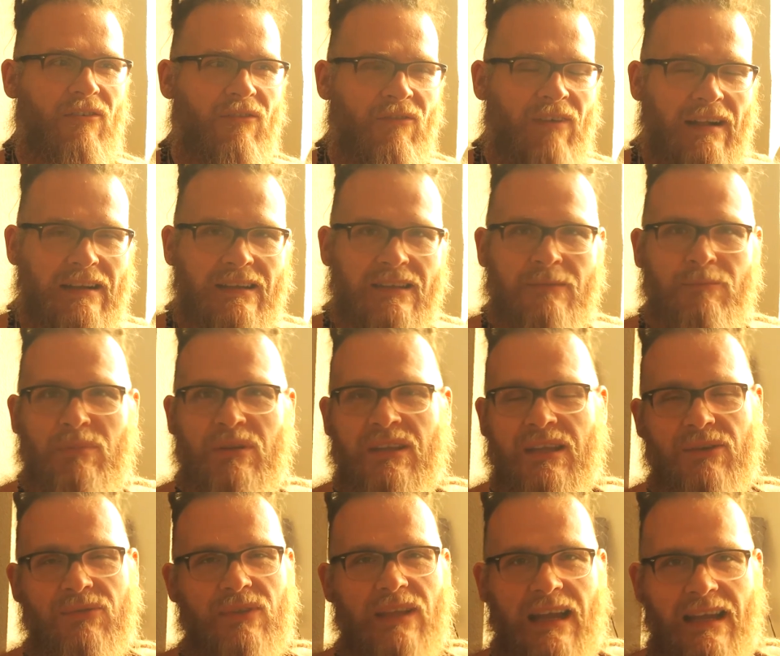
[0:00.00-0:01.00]
weil das
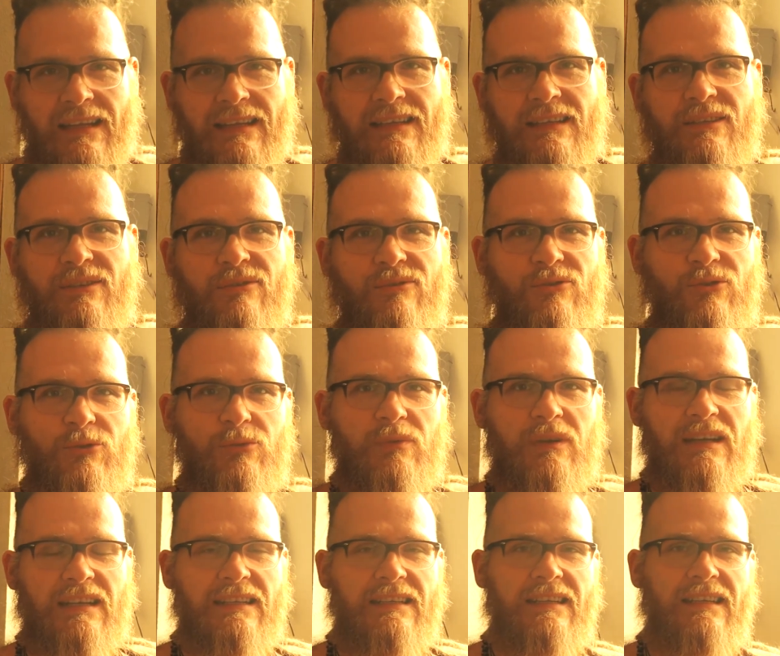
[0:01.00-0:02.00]
betrifft einige
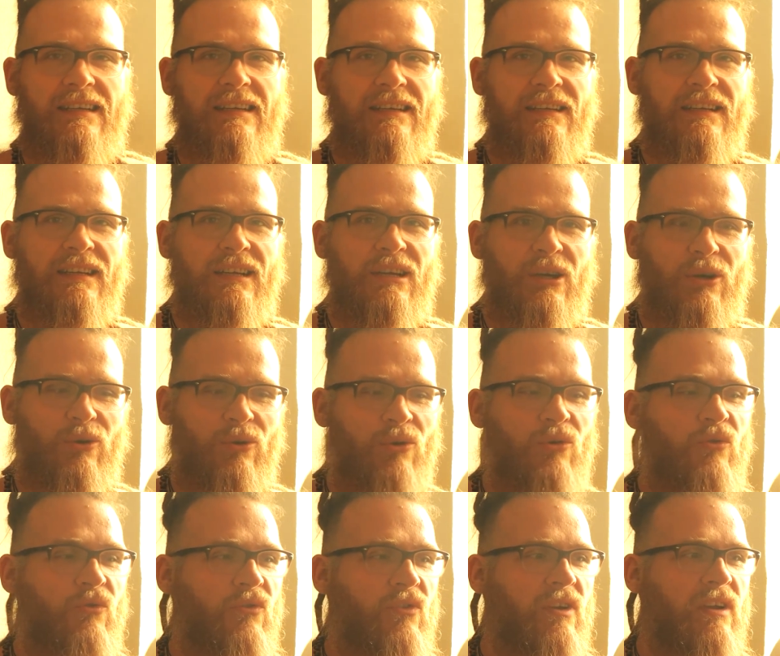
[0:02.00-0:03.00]
YouTube-Kanäle
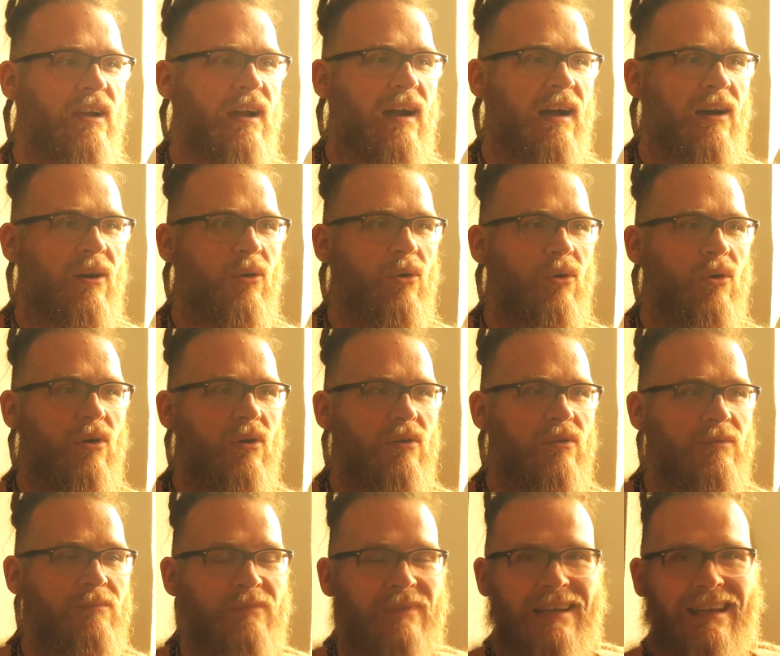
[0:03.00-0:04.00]
und auch
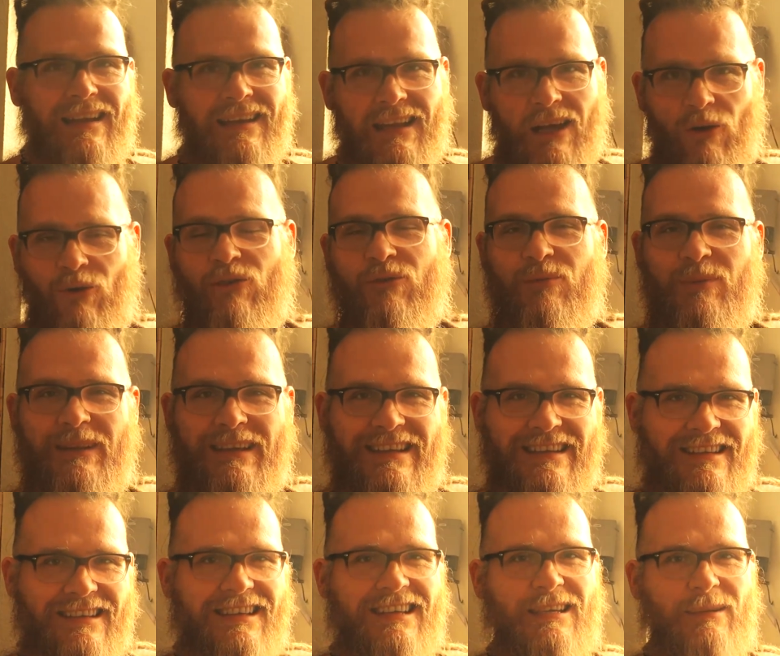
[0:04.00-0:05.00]
einen kleinen
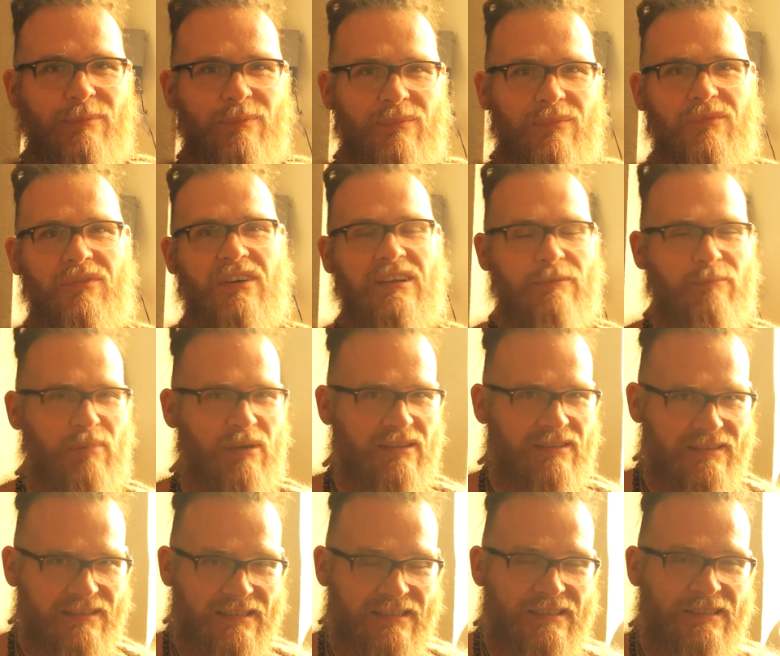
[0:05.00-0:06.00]
Ausblick geben, was
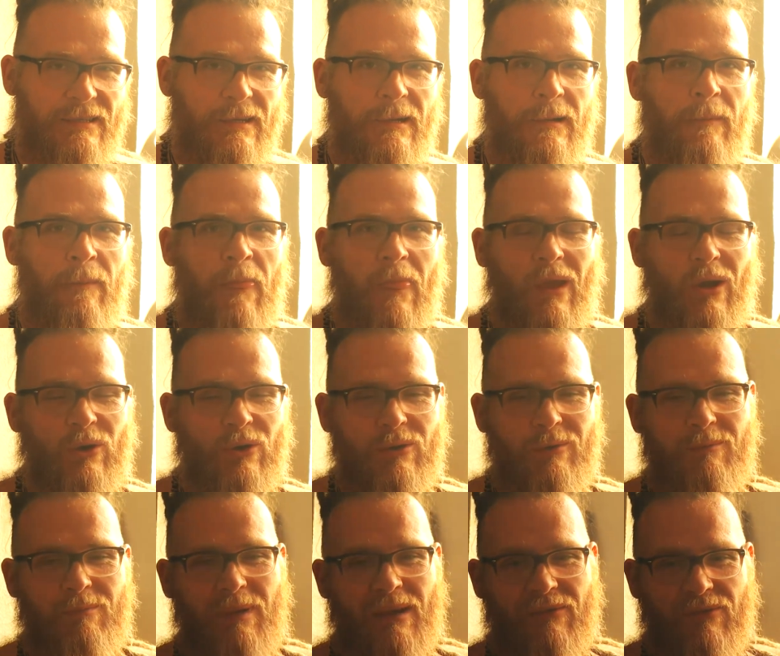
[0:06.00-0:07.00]
passiert
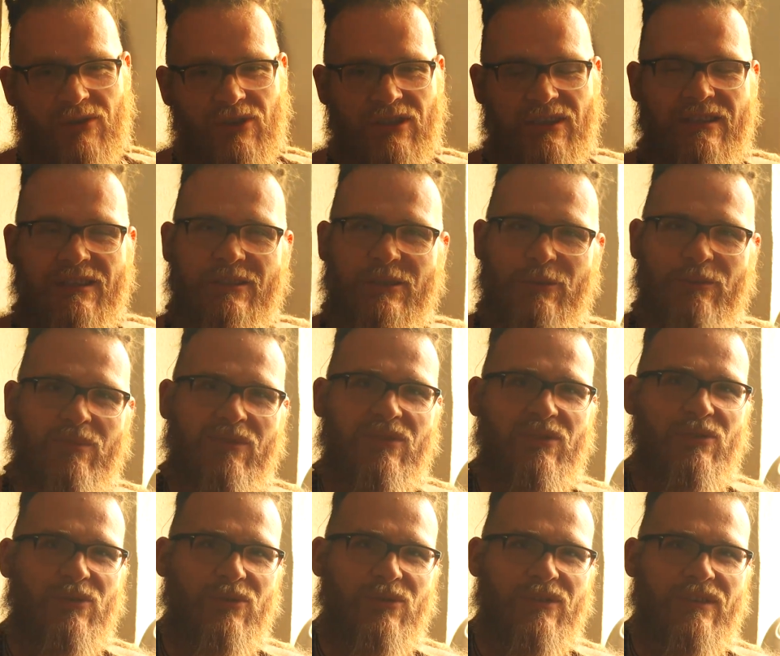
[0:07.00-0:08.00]
und bei verschiedenen
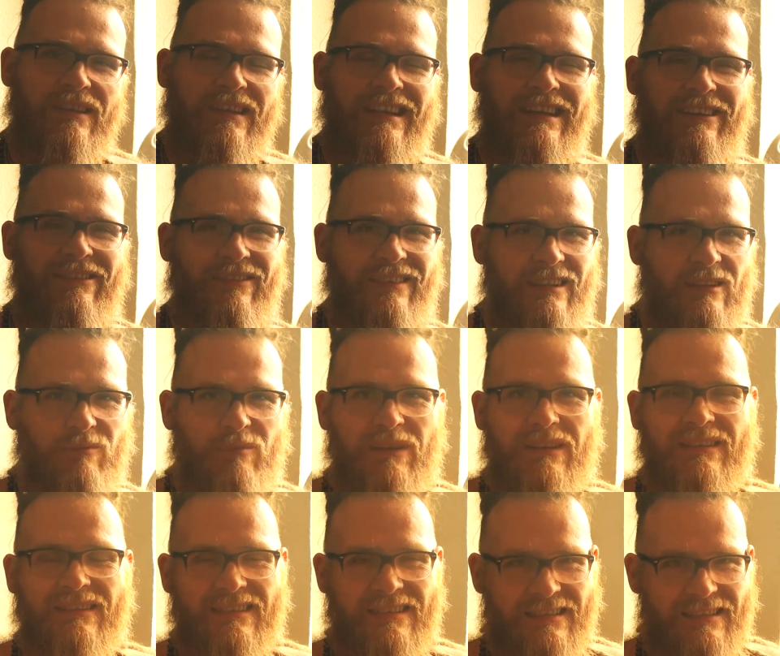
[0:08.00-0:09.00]
Optionen, was
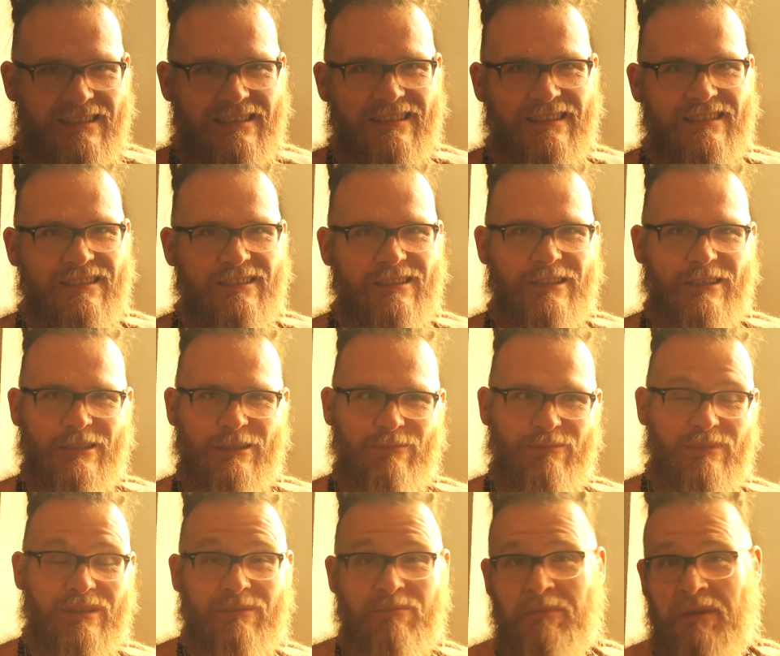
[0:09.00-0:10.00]
passiert
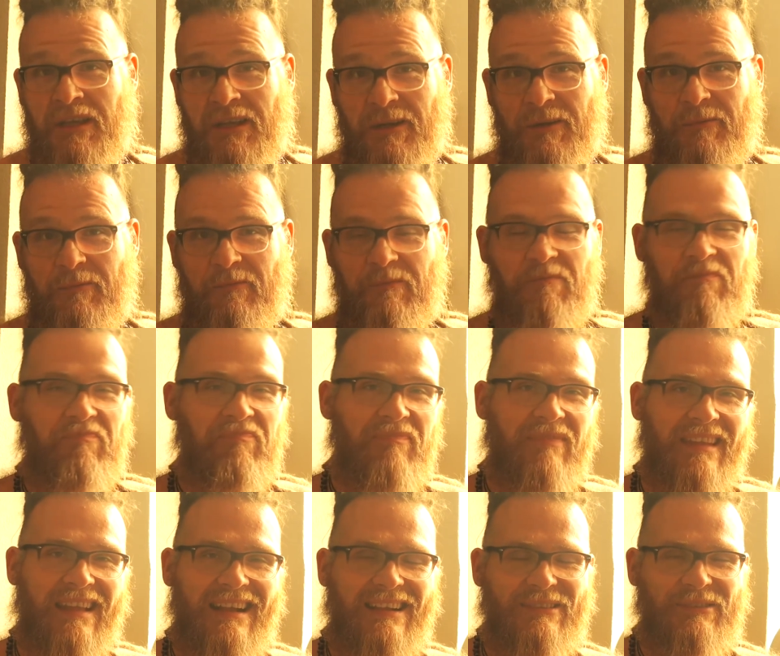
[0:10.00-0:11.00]
mit mir.
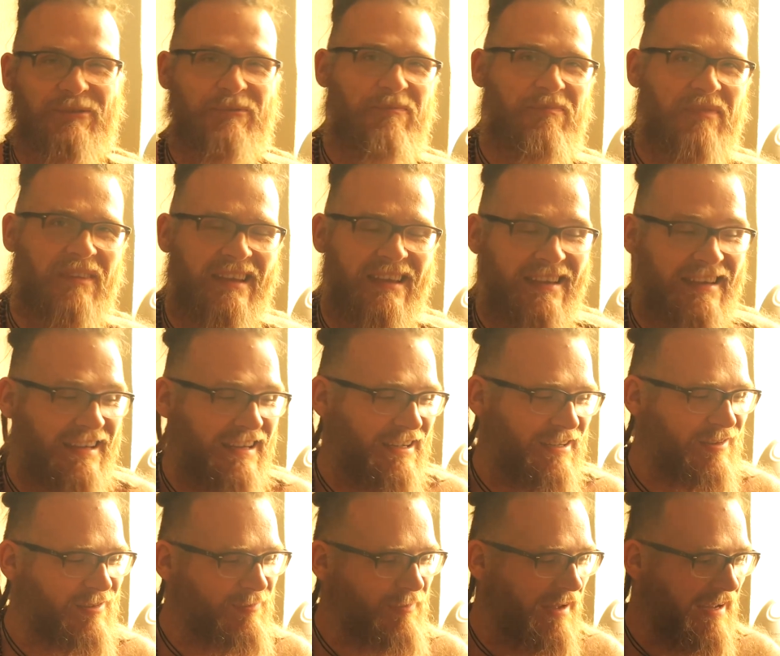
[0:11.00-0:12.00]
Also,
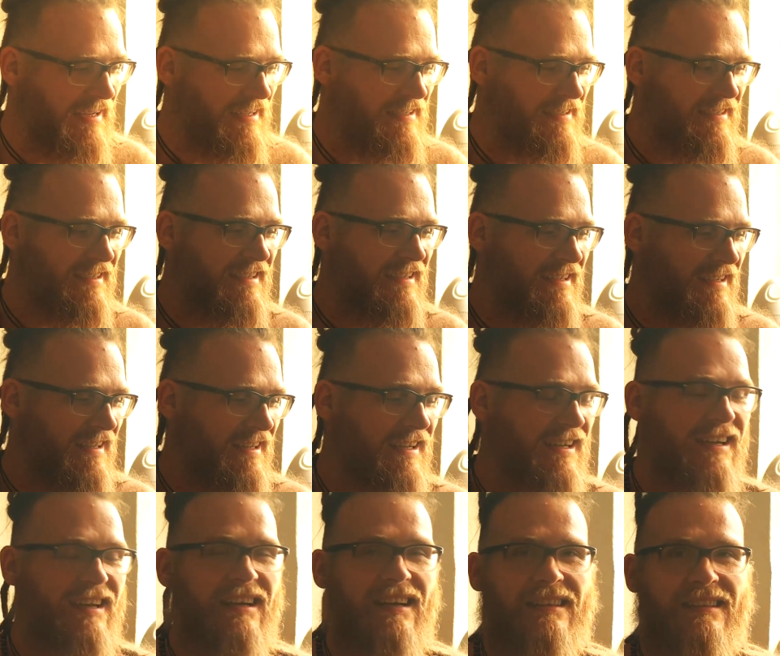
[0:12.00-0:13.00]
zum einen
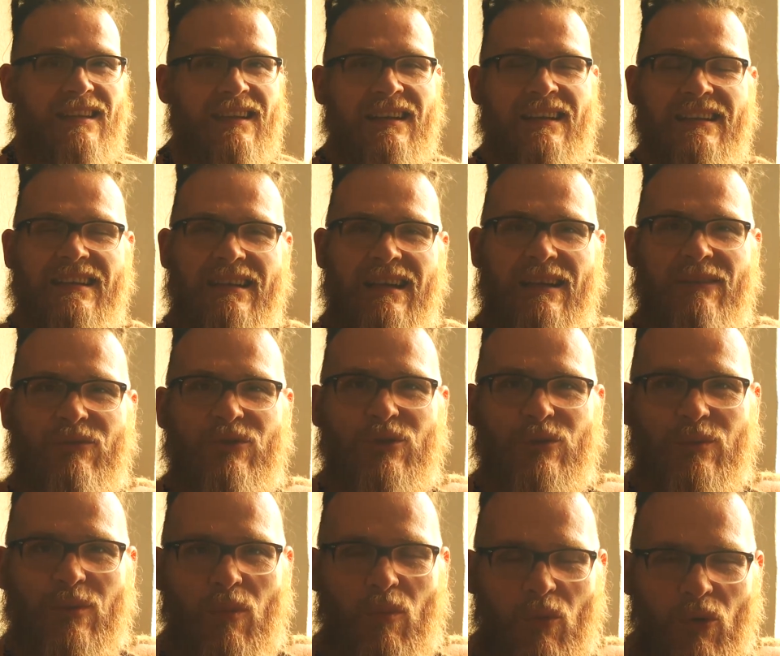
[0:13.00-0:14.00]
der Kanal wird
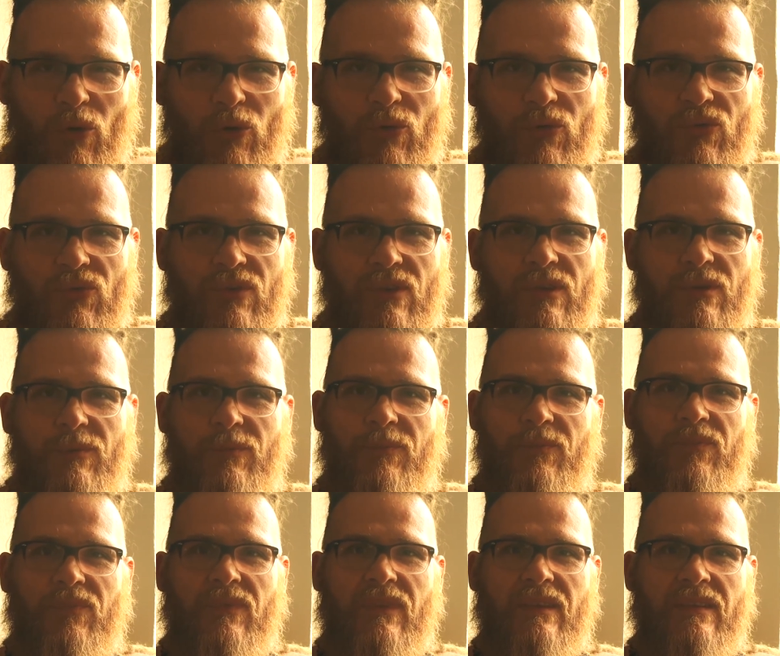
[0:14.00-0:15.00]
überprüft.
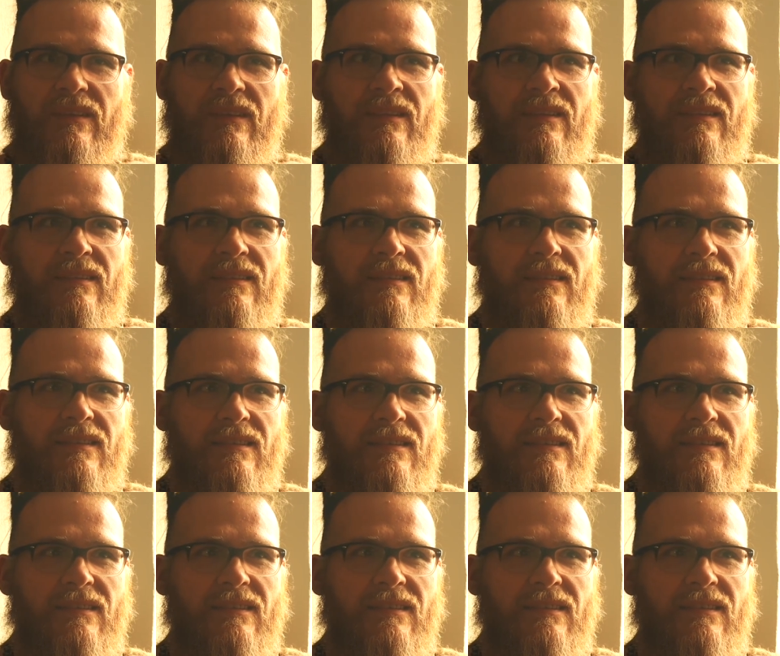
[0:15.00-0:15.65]
Das ist